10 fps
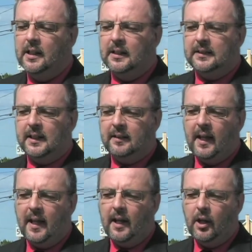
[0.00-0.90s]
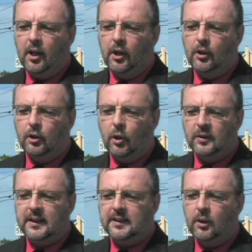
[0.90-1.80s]
C'était euh, une
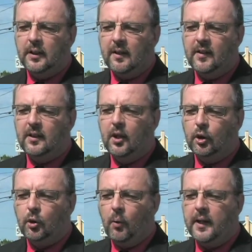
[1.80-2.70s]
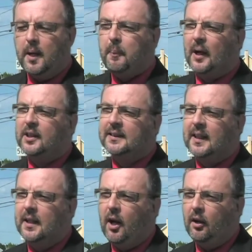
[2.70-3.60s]
concession qui avait été octroyée par le
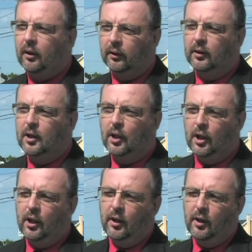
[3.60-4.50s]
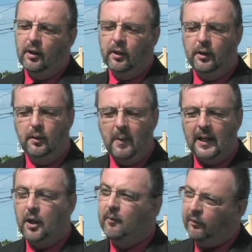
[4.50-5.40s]
seigneur euh,
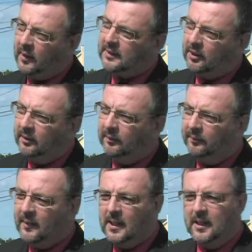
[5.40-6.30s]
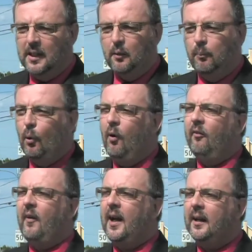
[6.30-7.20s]
Malcolm Fraser,
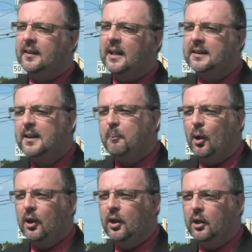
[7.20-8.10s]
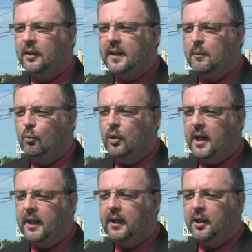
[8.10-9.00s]
pour faire dans cette époque-là des
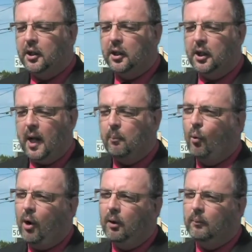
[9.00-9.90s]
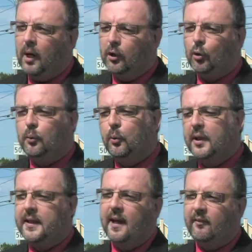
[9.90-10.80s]
moulins euh, à bois, entre autres pour
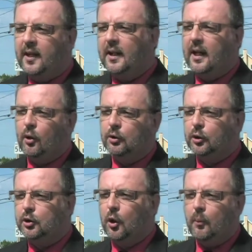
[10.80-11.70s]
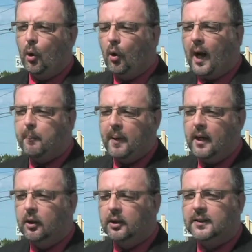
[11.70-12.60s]
les navires, la construction. Puis on
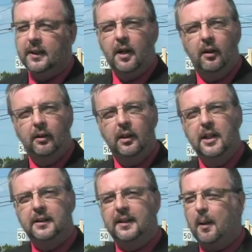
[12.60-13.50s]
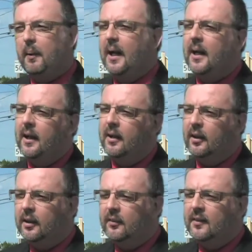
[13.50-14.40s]
rappelle, le Seigneur, c'est après
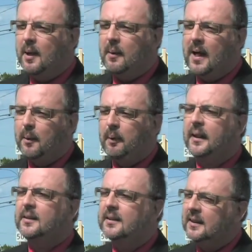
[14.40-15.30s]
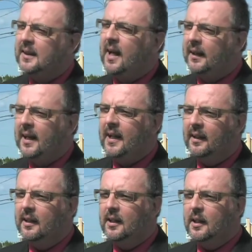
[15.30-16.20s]
euh, évidemment la prise des Anglais
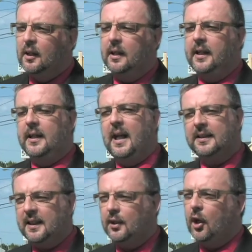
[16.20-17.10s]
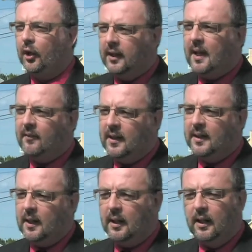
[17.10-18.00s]
et la seigneurie qui avait
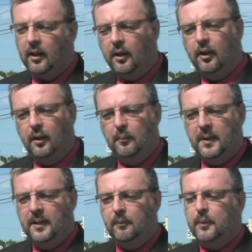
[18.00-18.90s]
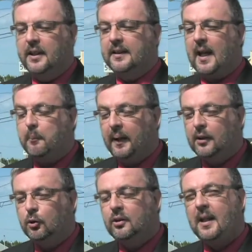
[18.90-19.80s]
été euh, mise. Puis ça a pris
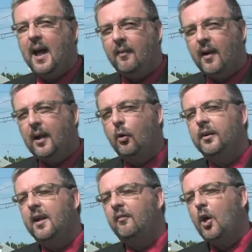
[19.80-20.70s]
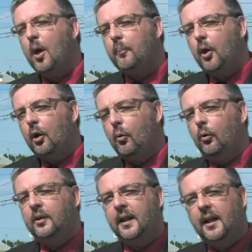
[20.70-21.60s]
du temps avant qu'on développe le
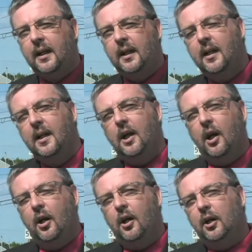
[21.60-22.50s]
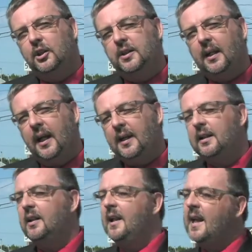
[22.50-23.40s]
côté, je dirais,
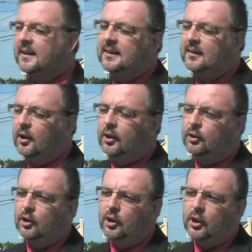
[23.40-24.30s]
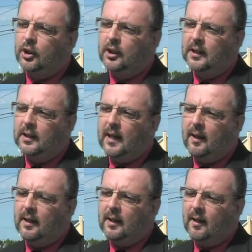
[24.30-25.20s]
de l'est de
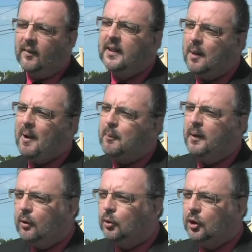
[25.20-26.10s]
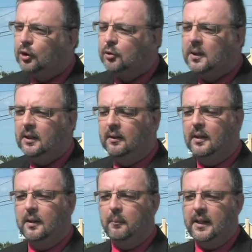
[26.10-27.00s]
la, ville d'Amalbé aujourd'hui,
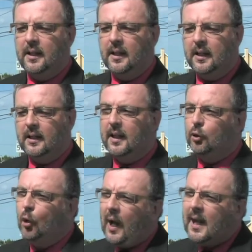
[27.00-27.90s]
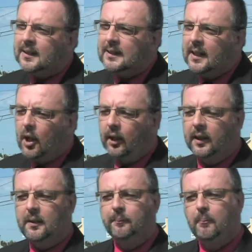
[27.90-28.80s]
mais qui est, deux grandes seigneuries.